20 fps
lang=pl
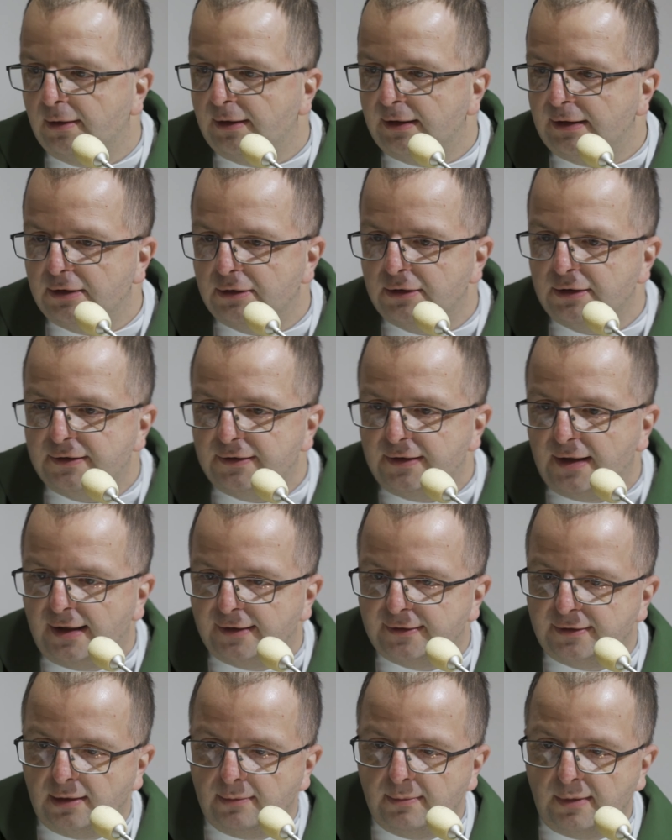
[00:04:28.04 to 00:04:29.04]

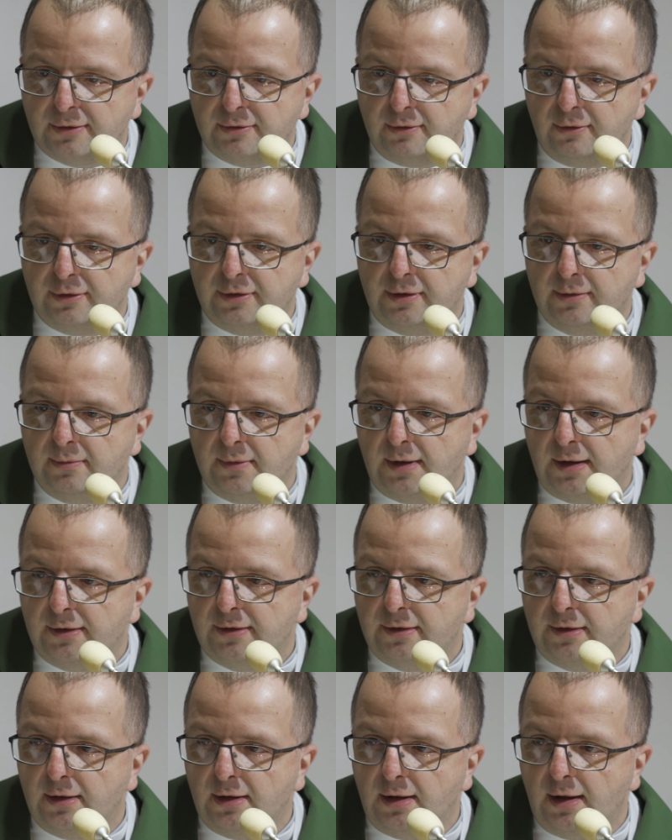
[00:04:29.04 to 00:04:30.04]
Inicjacja, masz
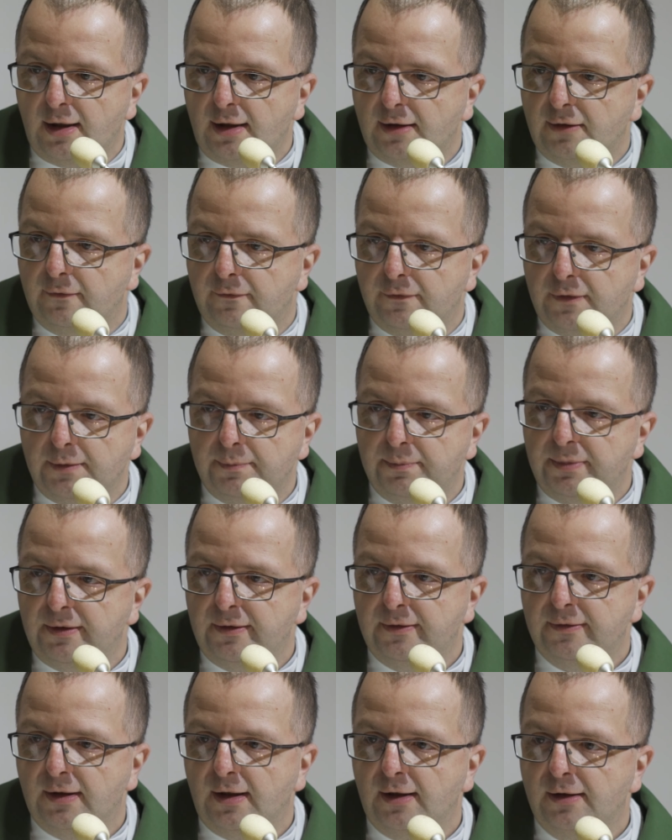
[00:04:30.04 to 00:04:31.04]
18 lat,
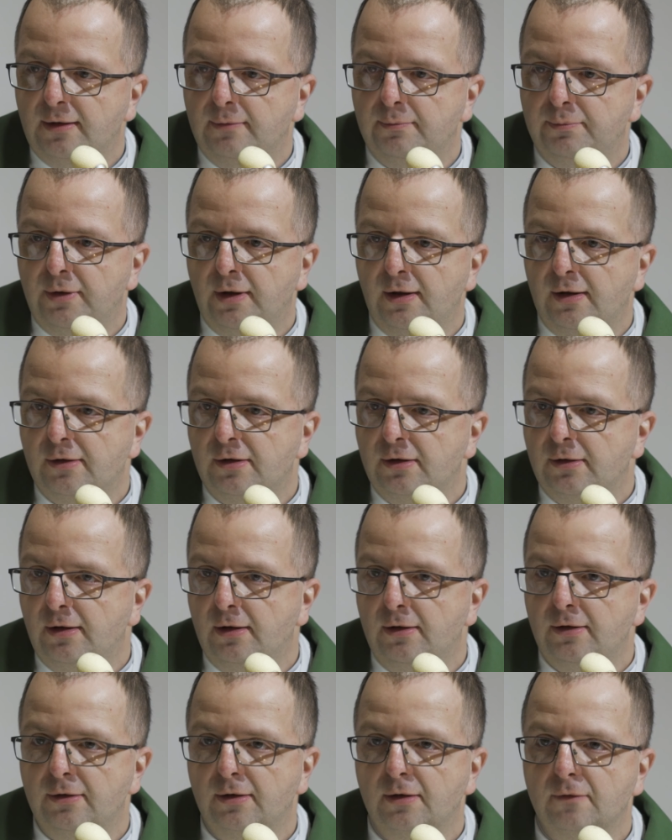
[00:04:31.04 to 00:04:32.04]
wypij zatem pierwszy
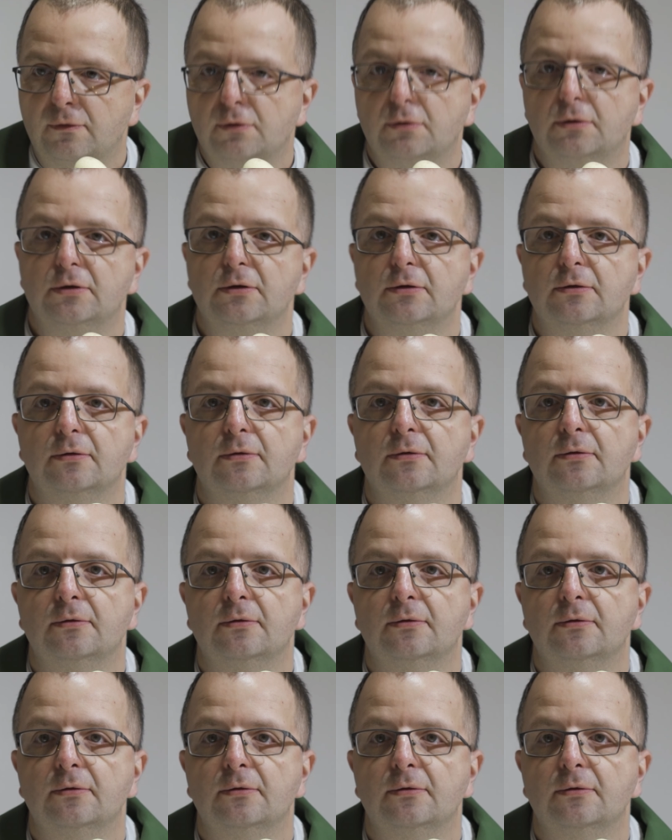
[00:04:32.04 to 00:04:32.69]
kieliszek wódki.